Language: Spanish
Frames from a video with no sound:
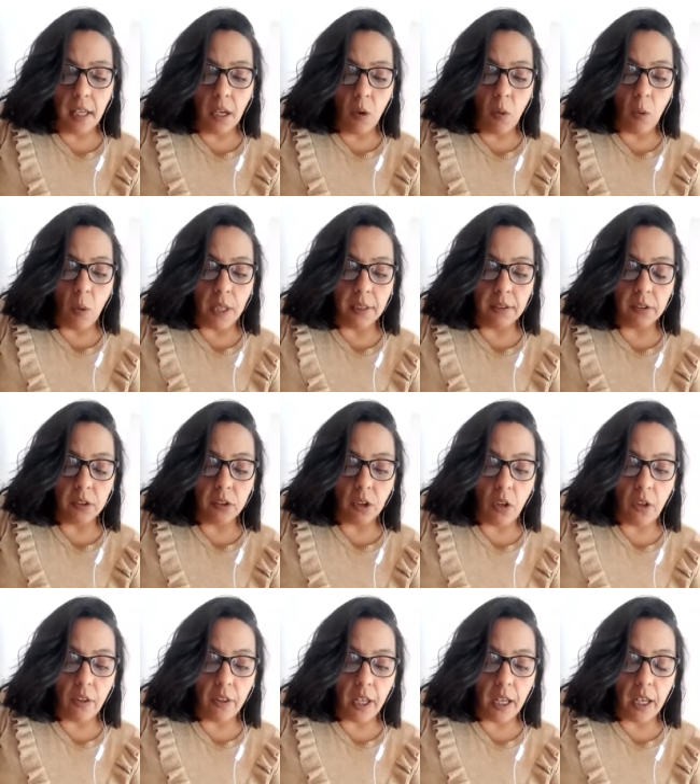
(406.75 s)
en
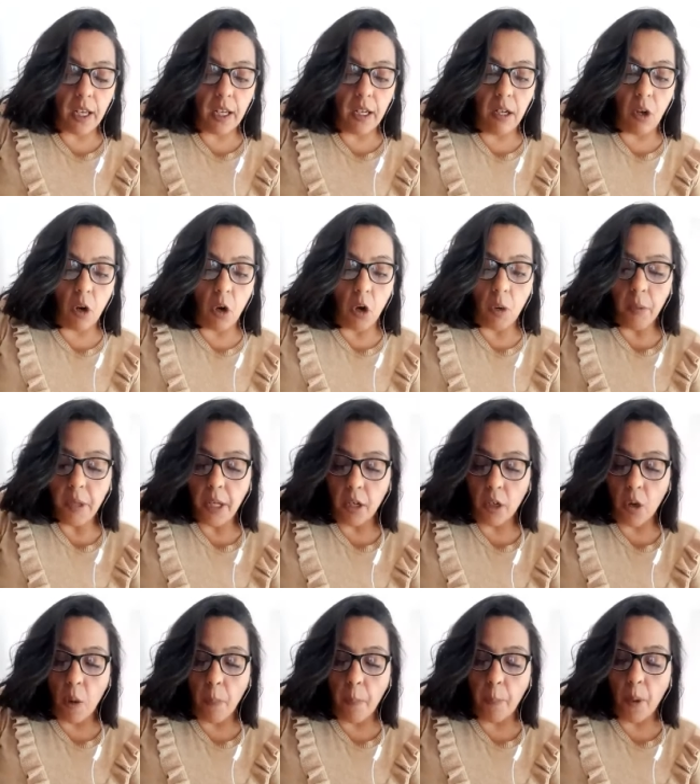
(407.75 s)
cuanto de los
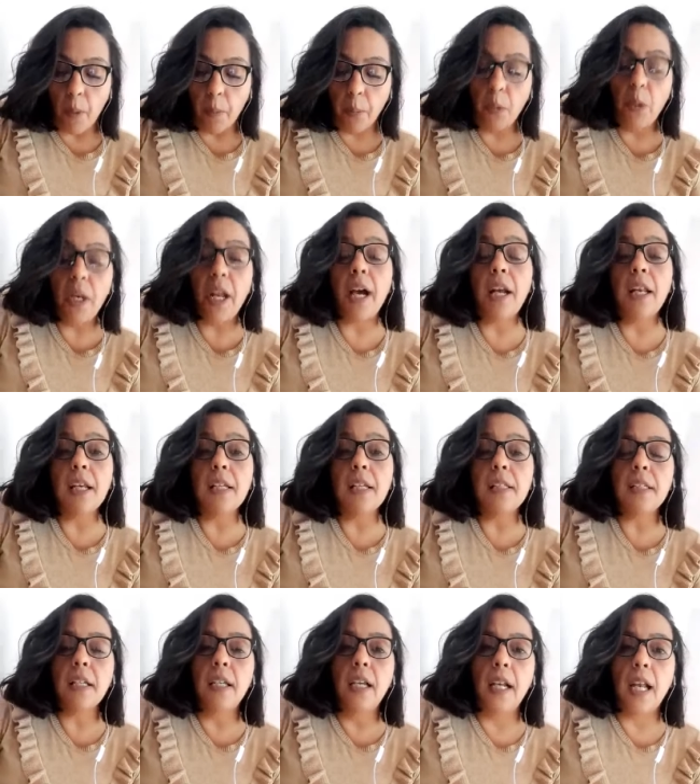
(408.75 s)
gobiernos populares
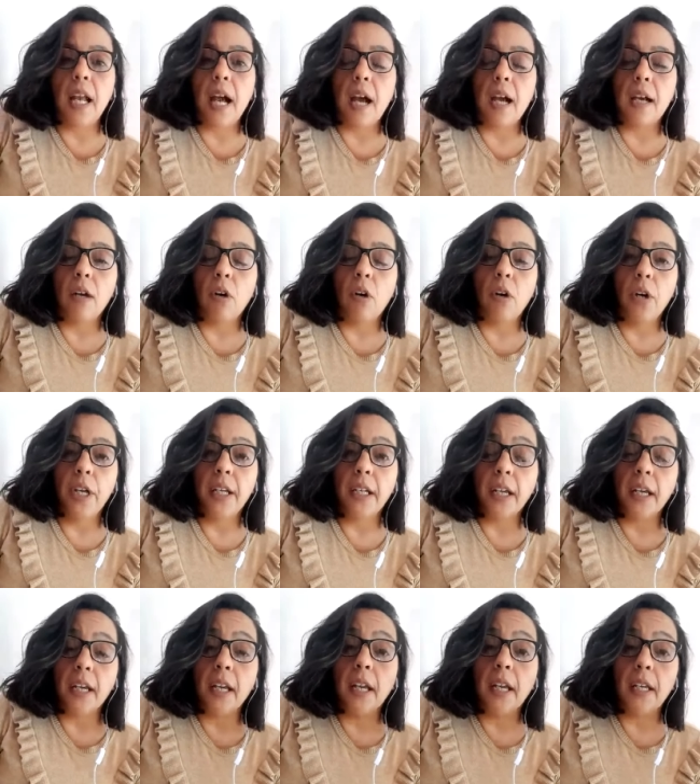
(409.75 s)
y la
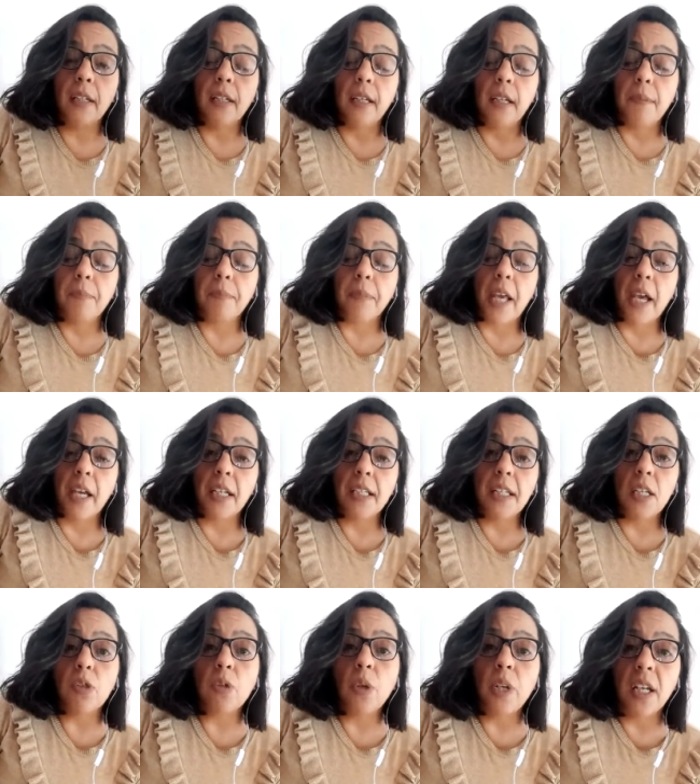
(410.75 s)
ONG, eh,
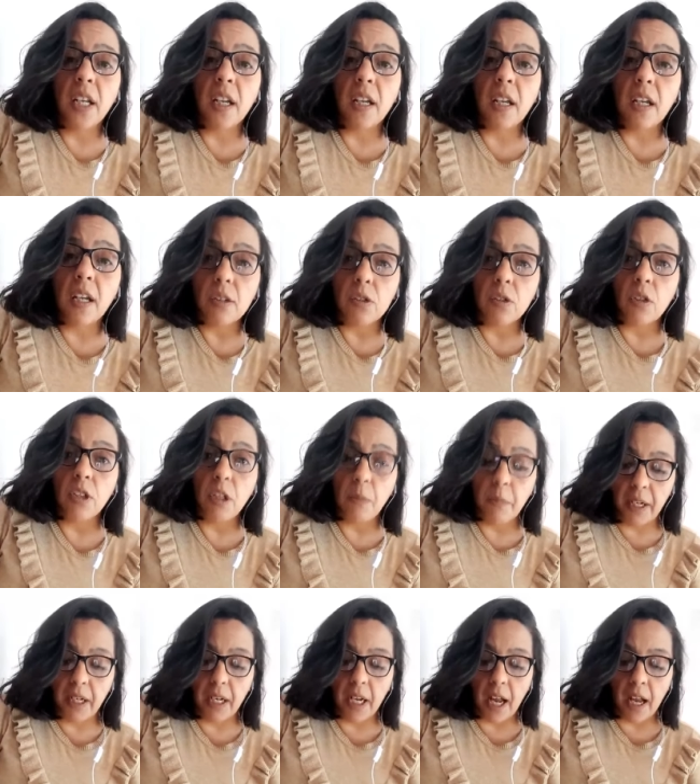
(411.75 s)
aquellas ONG que son de
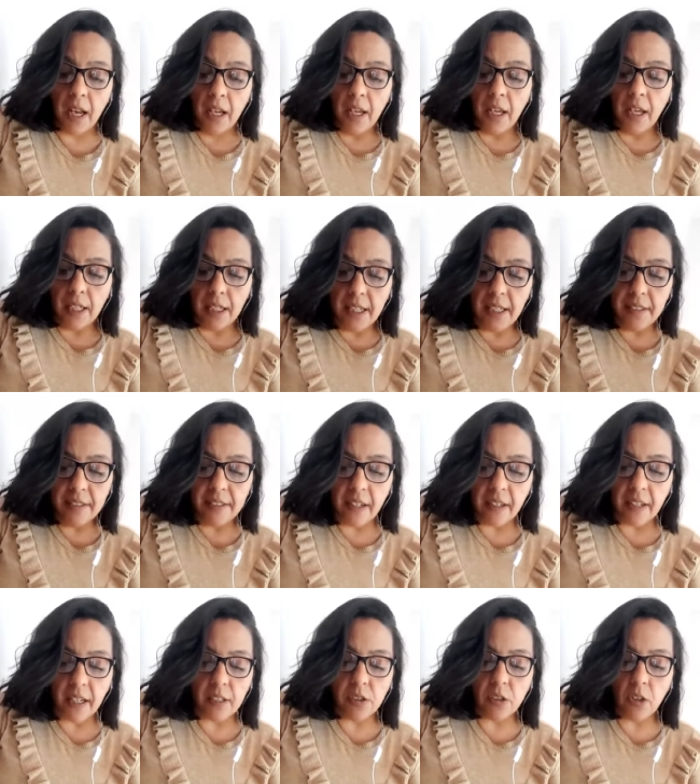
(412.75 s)
manera
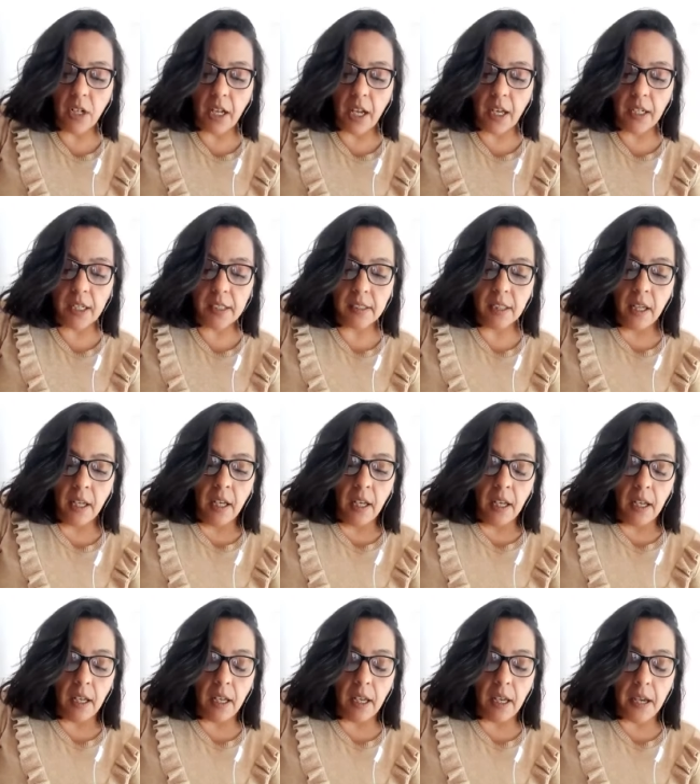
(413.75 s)
internacionales,
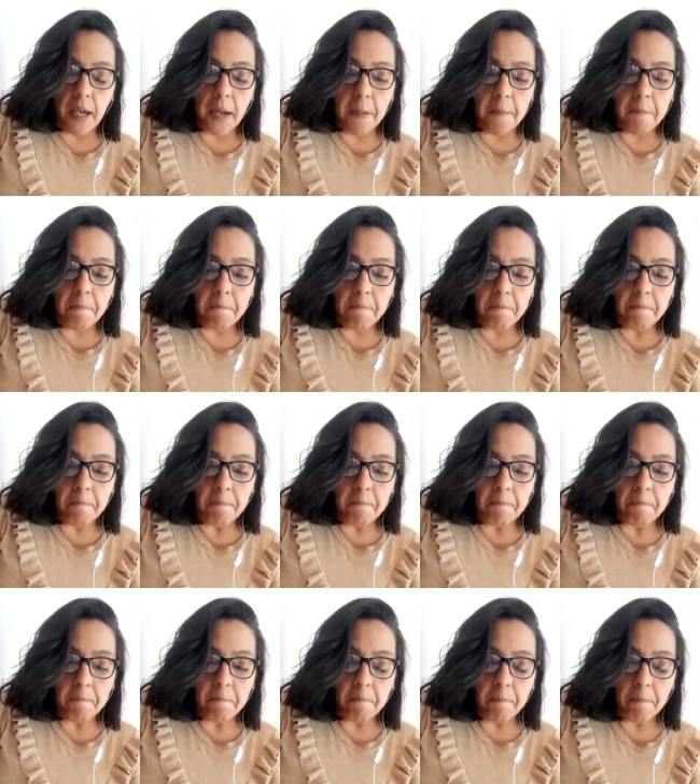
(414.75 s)

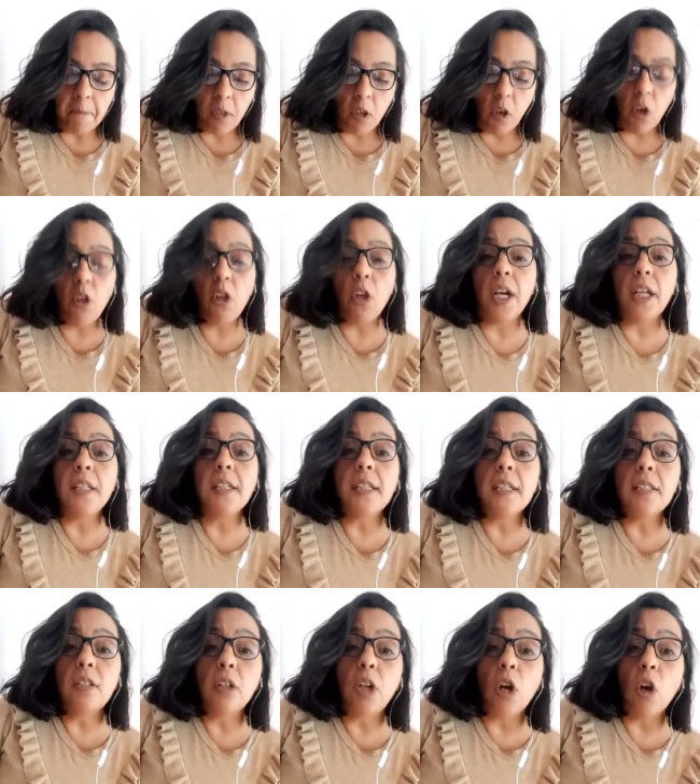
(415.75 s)
em, o de
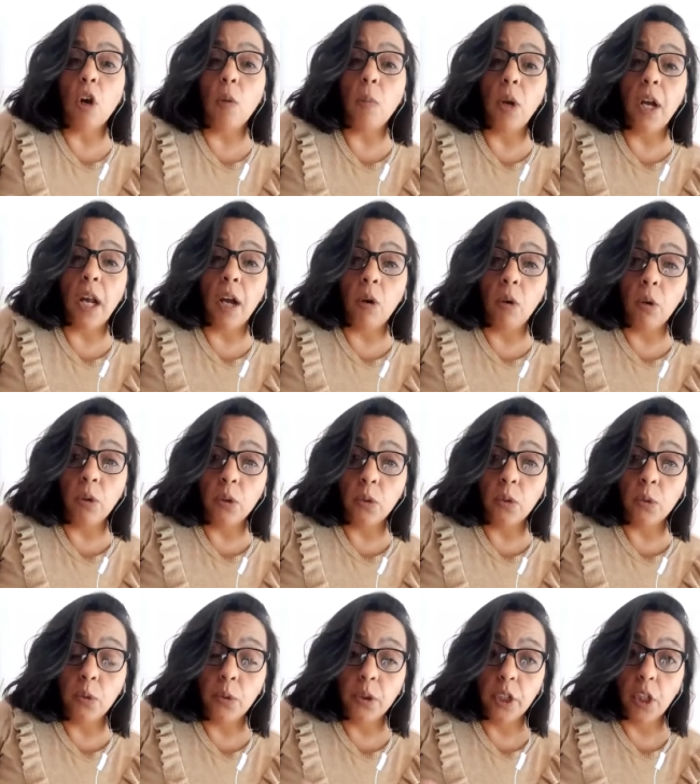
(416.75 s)
organizaciones como la
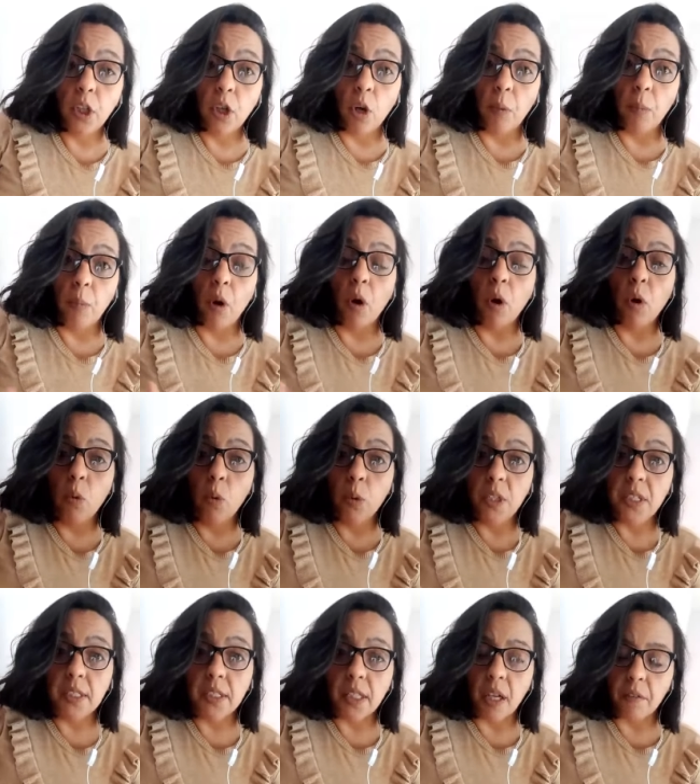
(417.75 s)
ONU y como
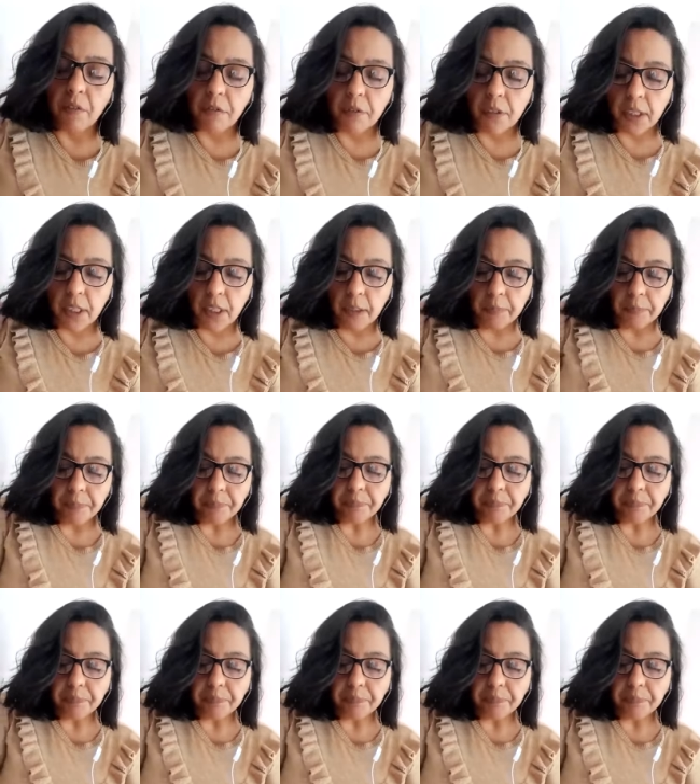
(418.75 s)
UNICEF. ¿sí?